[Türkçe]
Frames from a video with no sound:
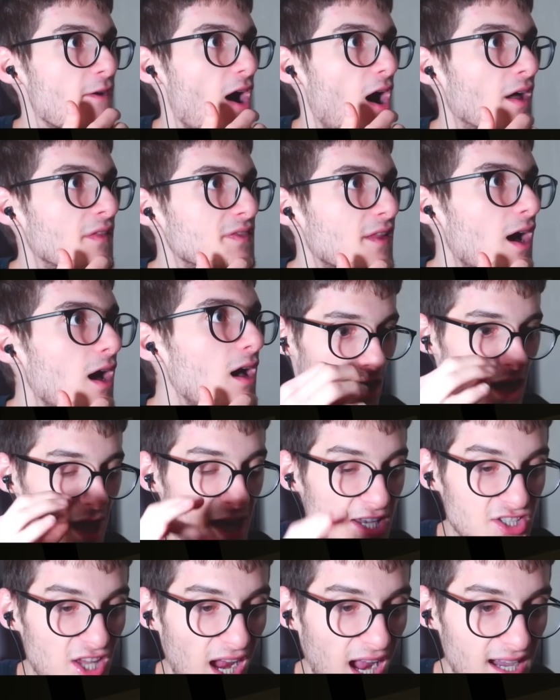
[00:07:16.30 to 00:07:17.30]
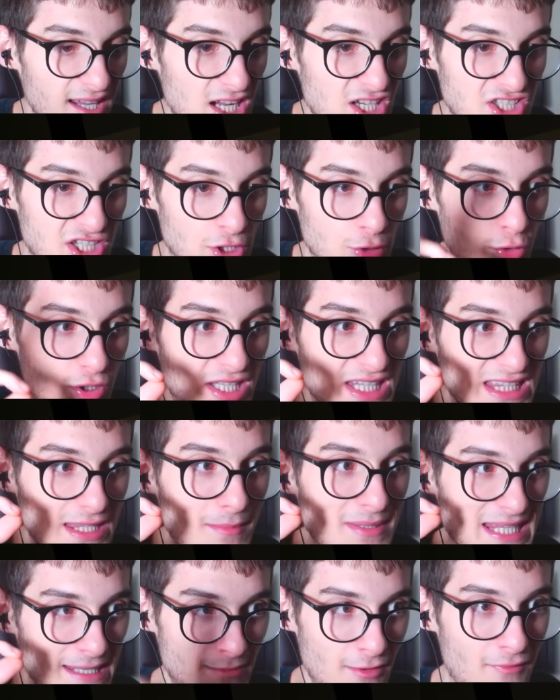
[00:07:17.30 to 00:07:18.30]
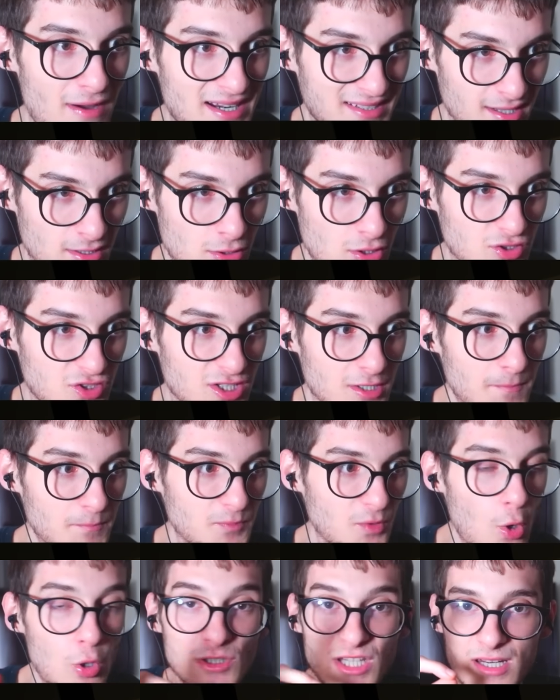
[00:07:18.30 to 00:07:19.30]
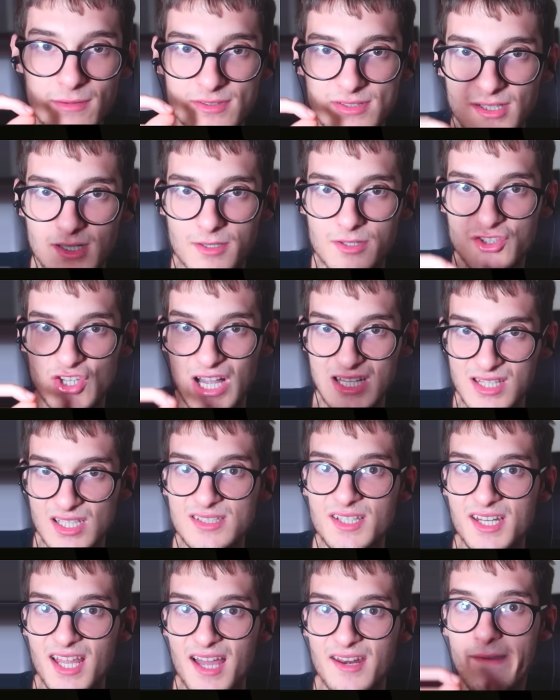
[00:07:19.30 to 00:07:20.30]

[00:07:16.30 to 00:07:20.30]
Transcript: Anna Ejder kardeşlerin o gittiğimiz evi vardı ya dostlarım. Kollarımızı çaldıkları yer.